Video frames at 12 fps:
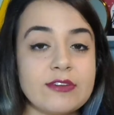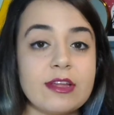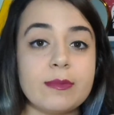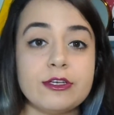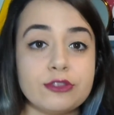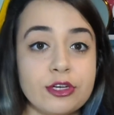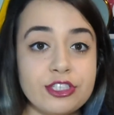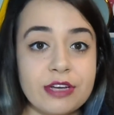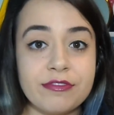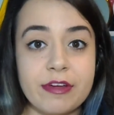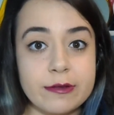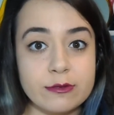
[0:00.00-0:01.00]
eu tenho também dois
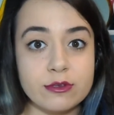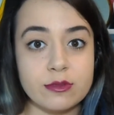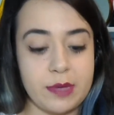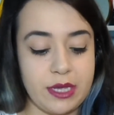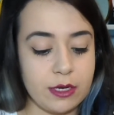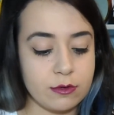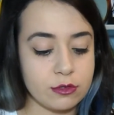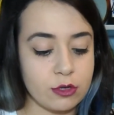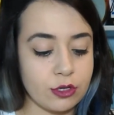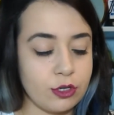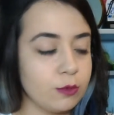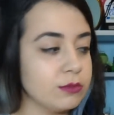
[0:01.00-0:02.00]
chaveiros dos Minions,
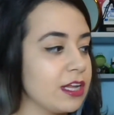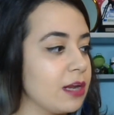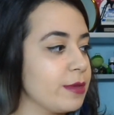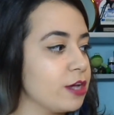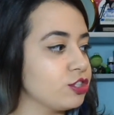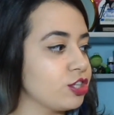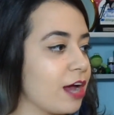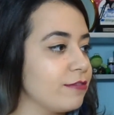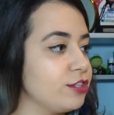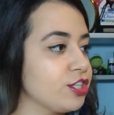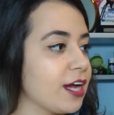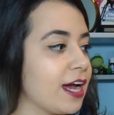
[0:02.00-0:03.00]
só que um tá na minha
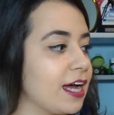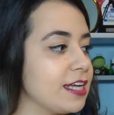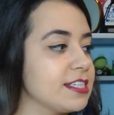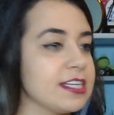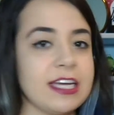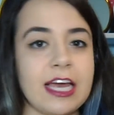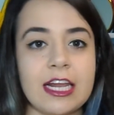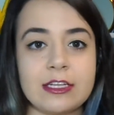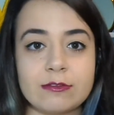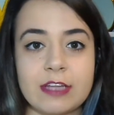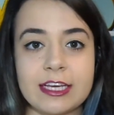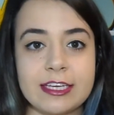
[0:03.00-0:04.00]
chave de casa e ela
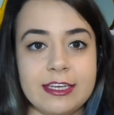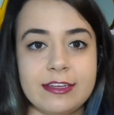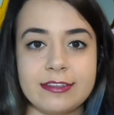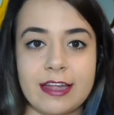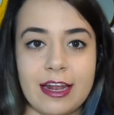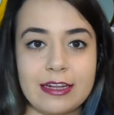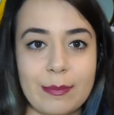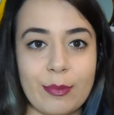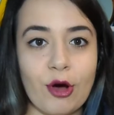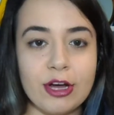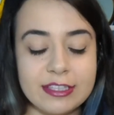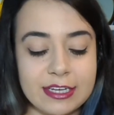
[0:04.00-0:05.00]
não tá aqui, tá lá na
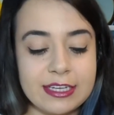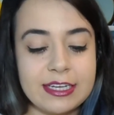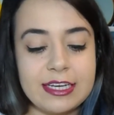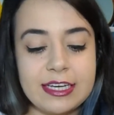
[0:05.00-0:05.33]
porta.